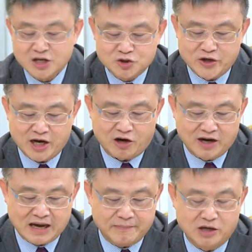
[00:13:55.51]
虽然红
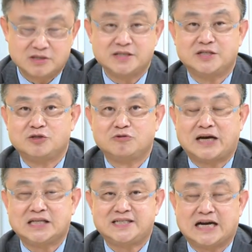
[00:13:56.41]
海没有自己出
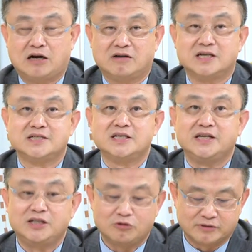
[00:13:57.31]
来讲哦，可是
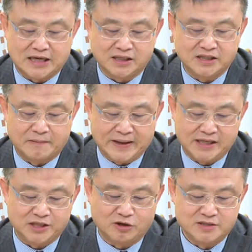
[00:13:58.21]
印度当地的媒
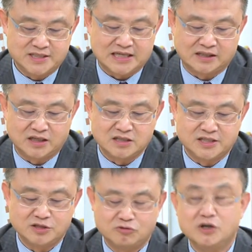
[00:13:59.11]
体都已经讲得很清楚。